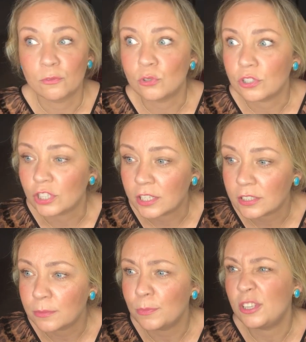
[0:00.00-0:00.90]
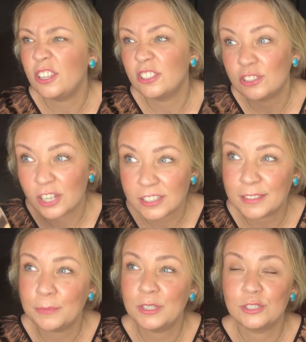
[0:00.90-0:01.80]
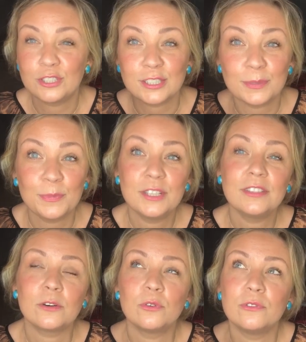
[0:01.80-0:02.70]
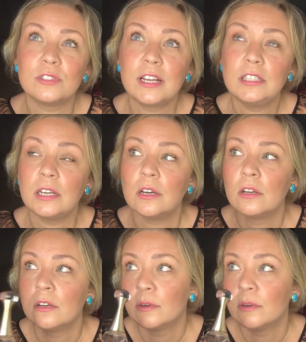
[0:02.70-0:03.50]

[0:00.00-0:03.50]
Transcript: Вот жасмин, жасмин, жасмин, такой, вы знаете,